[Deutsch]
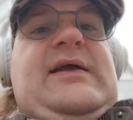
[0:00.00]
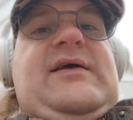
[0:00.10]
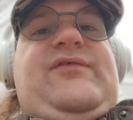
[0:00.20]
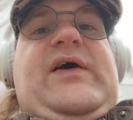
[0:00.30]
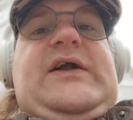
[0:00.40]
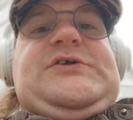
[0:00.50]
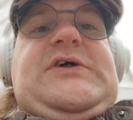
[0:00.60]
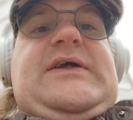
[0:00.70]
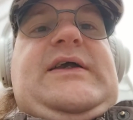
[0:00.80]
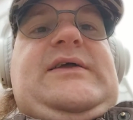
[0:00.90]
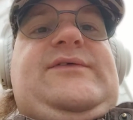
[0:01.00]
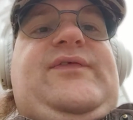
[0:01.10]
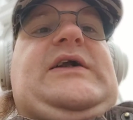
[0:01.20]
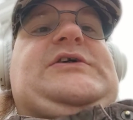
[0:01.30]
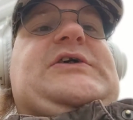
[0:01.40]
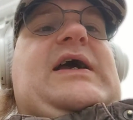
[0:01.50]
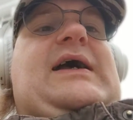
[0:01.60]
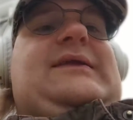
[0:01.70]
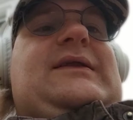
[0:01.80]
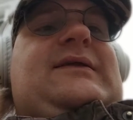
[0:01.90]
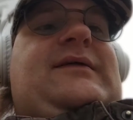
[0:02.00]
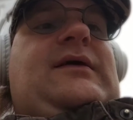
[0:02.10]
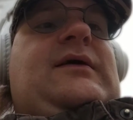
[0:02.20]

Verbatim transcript: falsch agiert, falsch gehandelt.